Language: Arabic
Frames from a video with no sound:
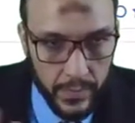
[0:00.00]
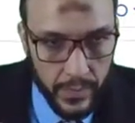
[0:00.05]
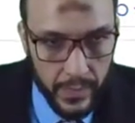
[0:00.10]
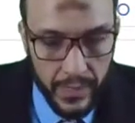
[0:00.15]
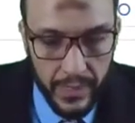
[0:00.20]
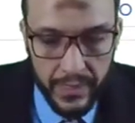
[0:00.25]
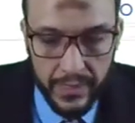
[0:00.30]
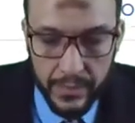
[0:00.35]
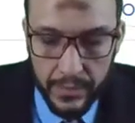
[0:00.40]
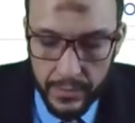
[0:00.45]

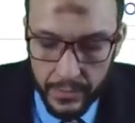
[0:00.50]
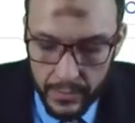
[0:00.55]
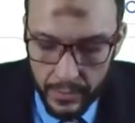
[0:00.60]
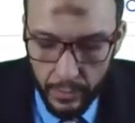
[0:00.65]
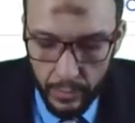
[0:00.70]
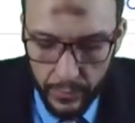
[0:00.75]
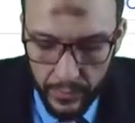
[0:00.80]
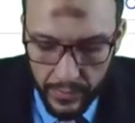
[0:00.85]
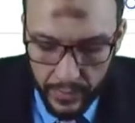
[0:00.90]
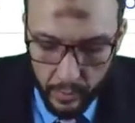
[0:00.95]
كلاس
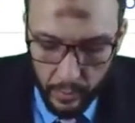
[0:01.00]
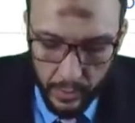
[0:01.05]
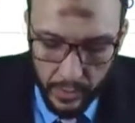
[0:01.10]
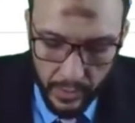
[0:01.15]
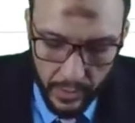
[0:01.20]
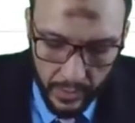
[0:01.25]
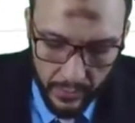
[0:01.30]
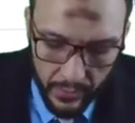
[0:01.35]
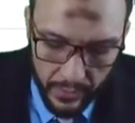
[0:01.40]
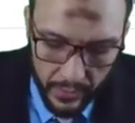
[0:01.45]
ناخد فيه كل
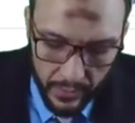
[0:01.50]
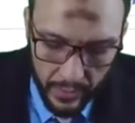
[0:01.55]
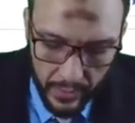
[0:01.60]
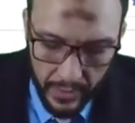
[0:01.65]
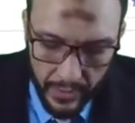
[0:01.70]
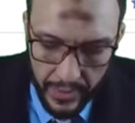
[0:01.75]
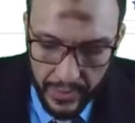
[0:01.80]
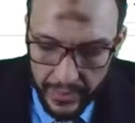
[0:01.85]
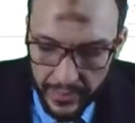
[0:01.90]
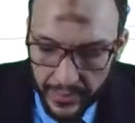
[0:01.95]
الافكار اللي
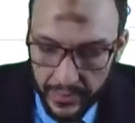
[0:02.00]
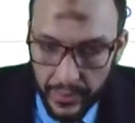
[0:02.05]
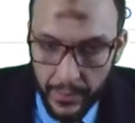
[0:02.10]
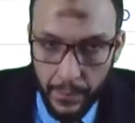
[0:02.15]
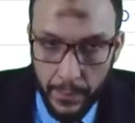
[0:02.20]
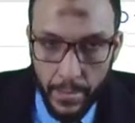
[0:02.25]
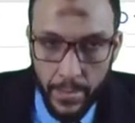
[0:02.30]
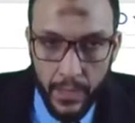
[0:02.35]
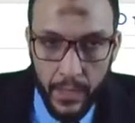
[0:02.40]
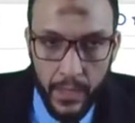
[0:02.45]
احنا عايزينها
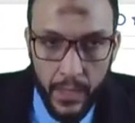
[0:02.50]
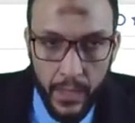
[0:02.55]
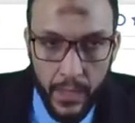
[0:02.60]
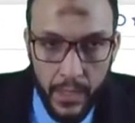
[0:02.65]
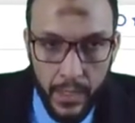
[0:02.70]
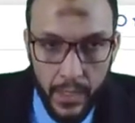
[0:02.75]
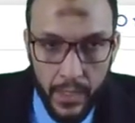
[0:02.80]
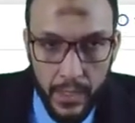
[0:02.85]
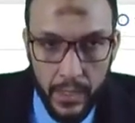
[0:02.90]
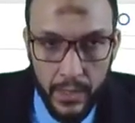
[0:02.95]

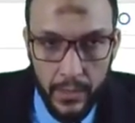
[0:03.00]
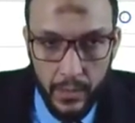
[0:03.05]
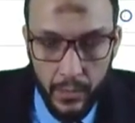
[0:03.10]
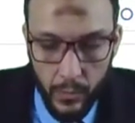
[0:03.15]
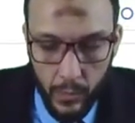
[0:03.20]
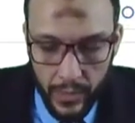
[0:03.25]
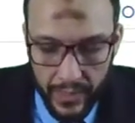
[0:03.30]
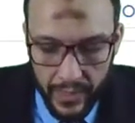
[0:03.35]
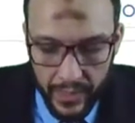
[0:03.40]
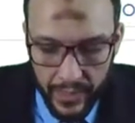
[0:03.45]

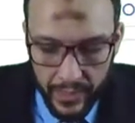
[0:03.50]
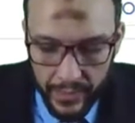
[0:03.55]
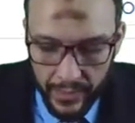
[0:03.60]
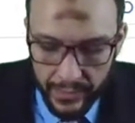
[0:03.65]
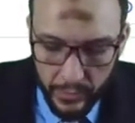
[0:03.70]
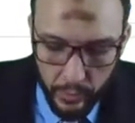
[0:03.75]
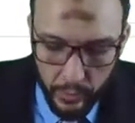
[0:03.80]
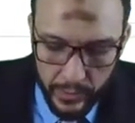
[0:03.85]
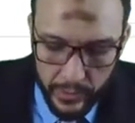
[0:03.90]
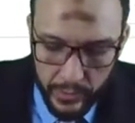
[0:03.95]
هو كريت
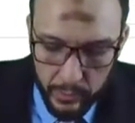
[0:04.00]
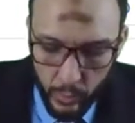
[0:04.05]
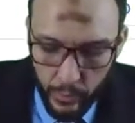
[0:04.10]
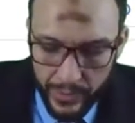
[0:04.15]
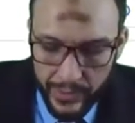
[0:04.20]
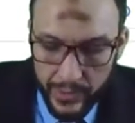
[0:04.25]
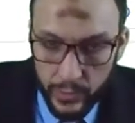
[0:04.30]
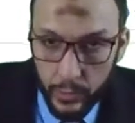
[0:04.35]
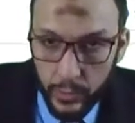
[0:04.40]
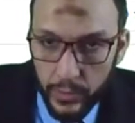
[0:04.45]
كلاس واسمه
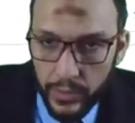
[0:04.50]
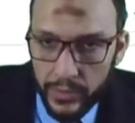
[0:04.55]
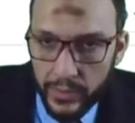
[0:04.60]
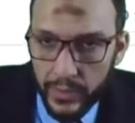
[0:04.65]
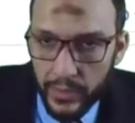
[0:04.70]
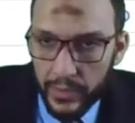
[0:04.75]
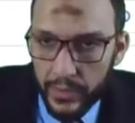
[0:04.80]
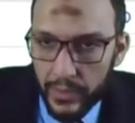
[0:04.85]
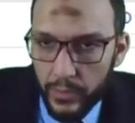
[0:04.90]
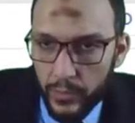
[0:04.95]
وبس وخلاص
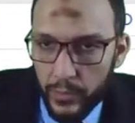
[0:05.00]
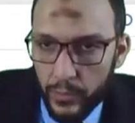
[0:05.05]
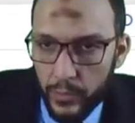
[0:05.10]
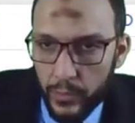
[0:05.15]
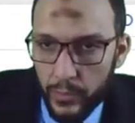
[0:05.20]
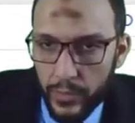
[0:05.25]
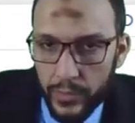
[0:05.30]
على كده قلت له